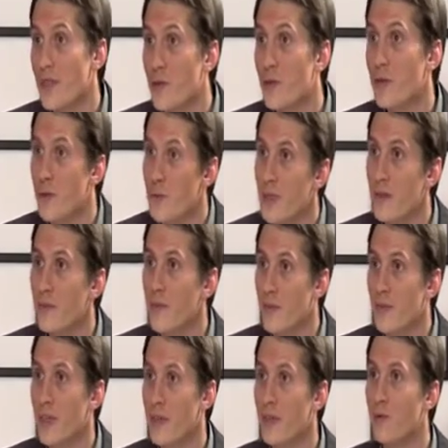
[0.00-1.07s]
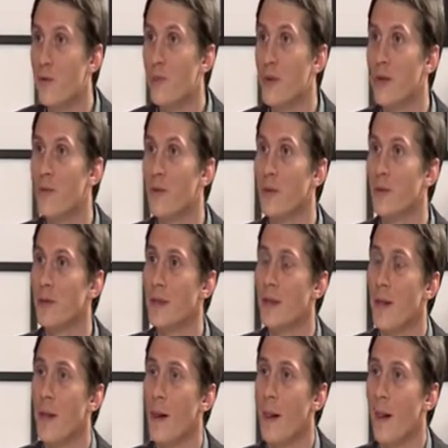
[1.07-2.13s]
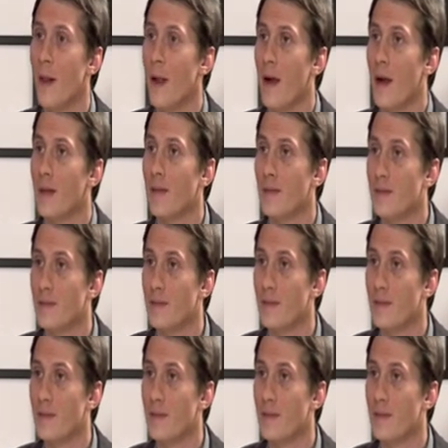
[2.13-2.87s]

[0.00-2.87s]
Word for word: économies, il faut faire des coupes à un moment. Alors, c'est un,